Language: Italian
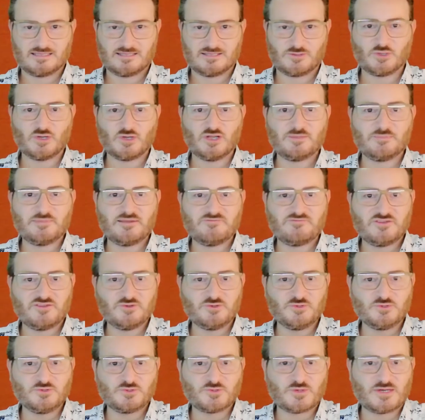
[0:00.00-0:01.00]
Do il
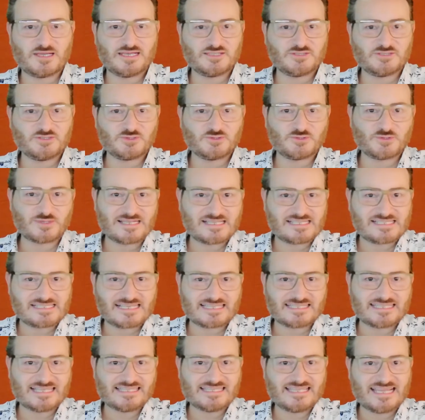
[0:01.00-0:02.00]
benvenuto alla
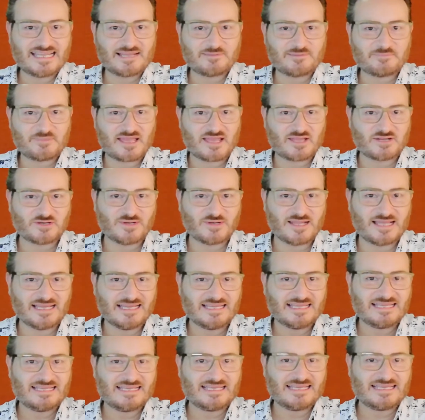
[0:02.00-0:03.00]
dottoressa Daniela
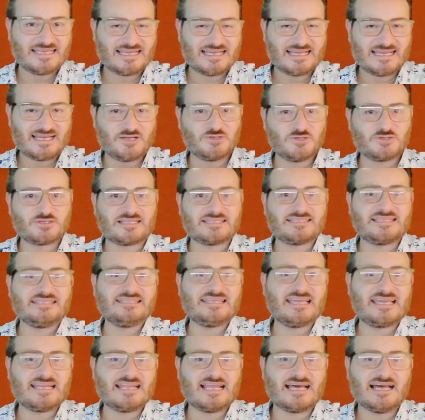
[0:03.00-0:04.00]
Merola. Allora,
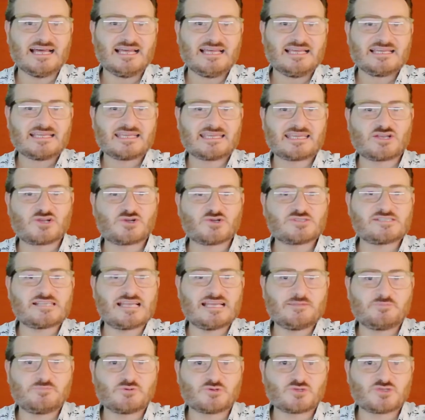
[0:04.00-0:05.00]
Daniela, che cos'è
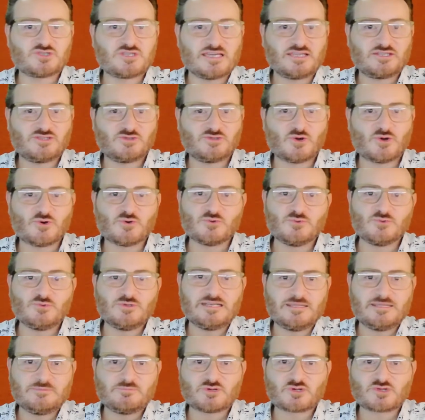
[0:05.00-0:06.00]
il progetto
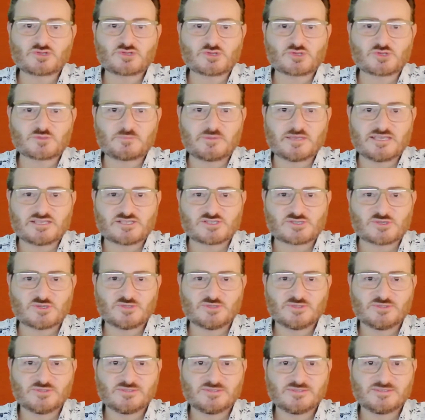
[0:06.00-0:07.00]
Un libro
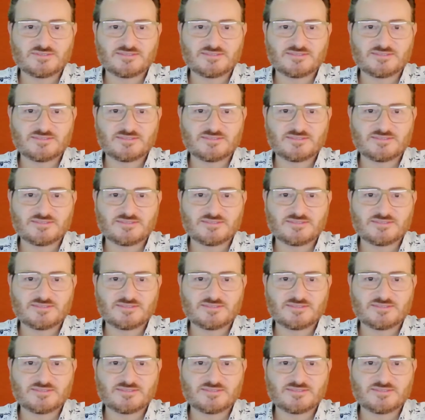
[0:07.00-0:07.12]
sospeso?